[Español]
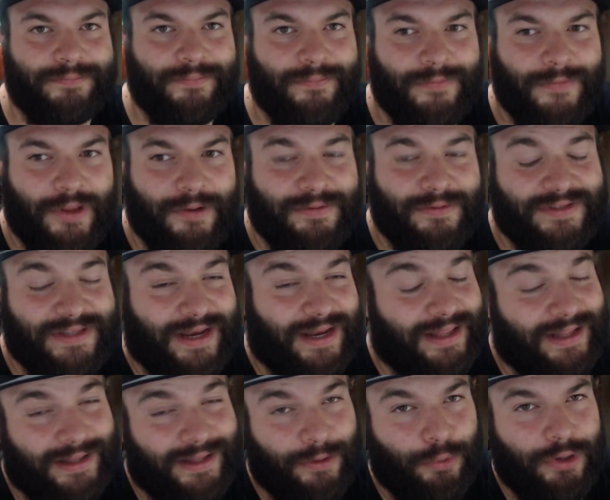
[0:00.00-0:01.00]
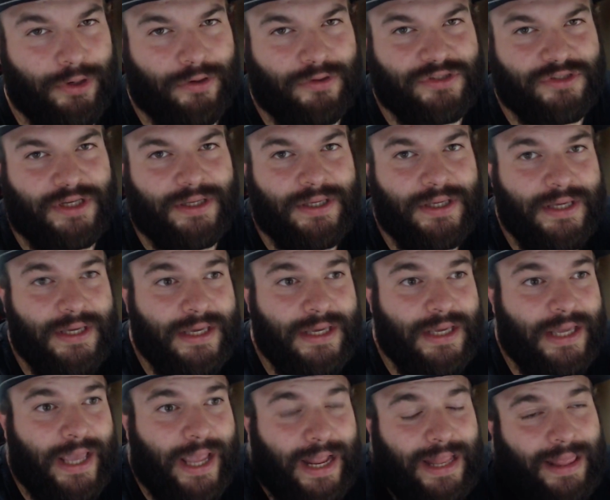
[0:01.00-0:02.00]
Pues, y el de Wii no lo sé.
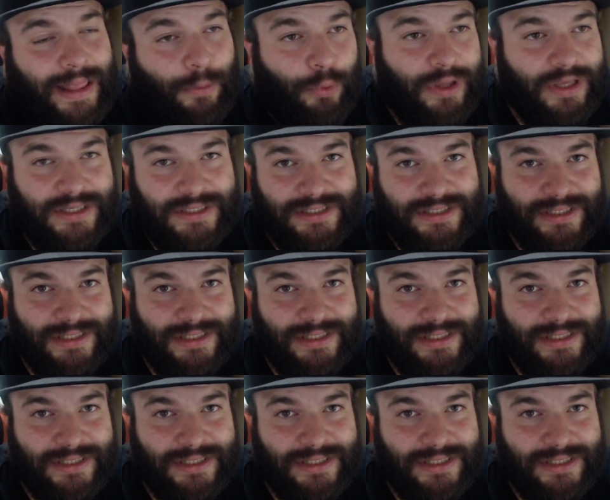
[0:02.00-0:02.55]
El de Wii